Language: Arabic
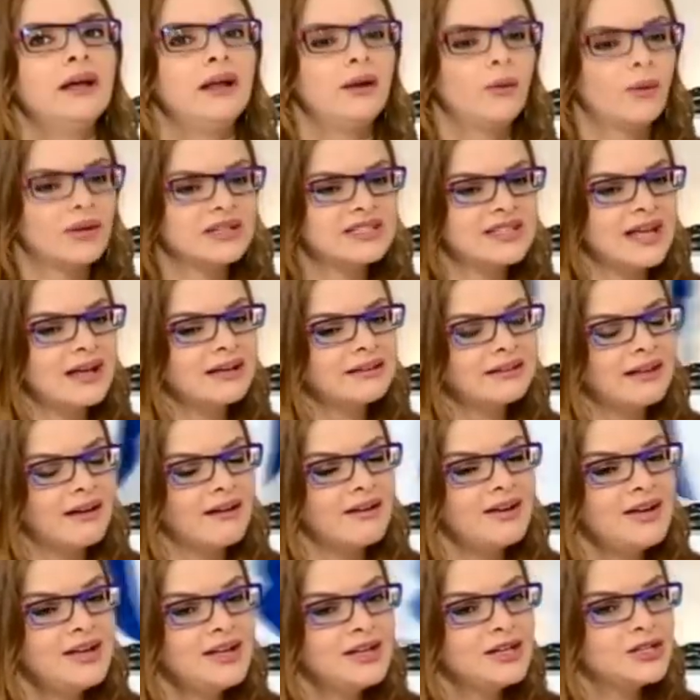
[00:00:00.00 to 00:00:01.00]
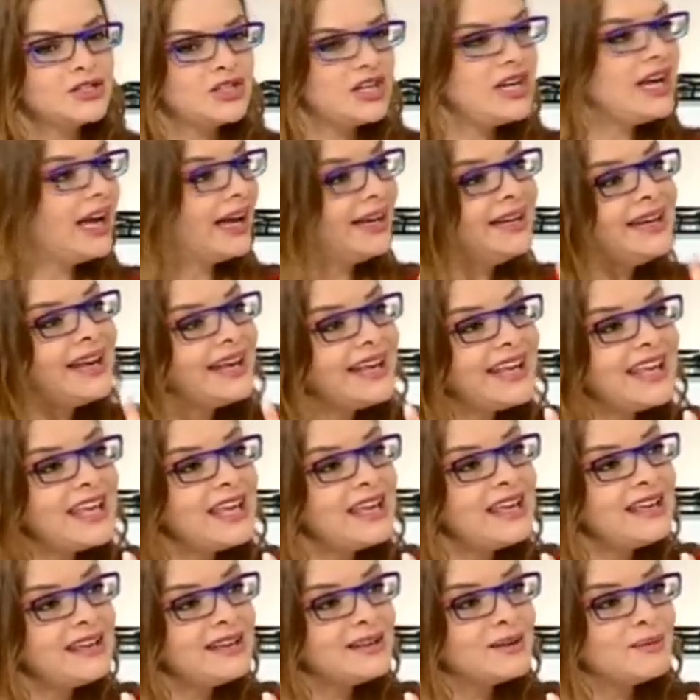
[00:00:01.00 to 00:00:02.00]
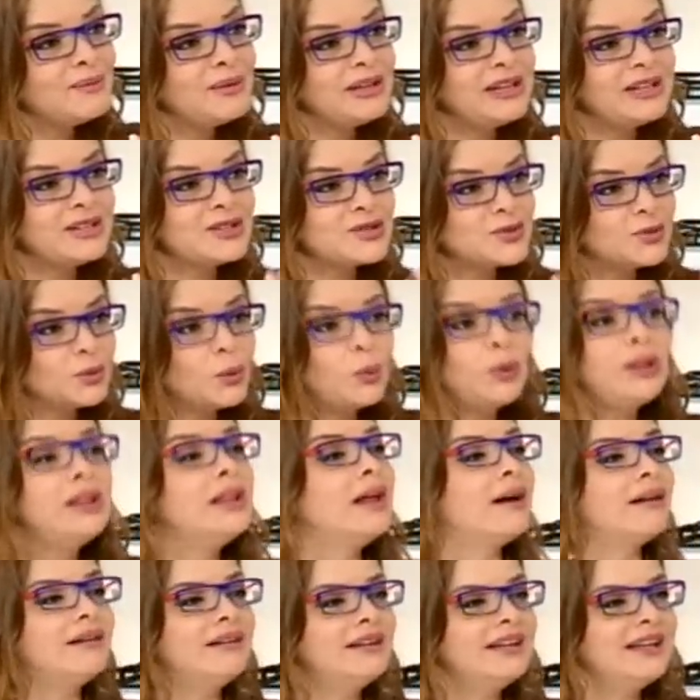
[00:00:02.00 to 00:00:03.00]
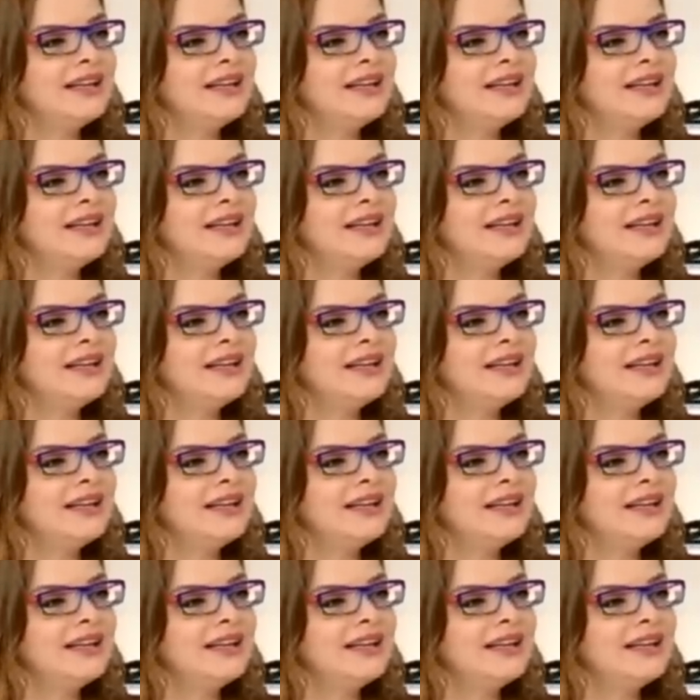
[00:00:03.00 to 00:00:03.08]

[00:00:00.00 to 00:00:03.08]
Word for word: الوساطة شيء عنا إياه من جدودنا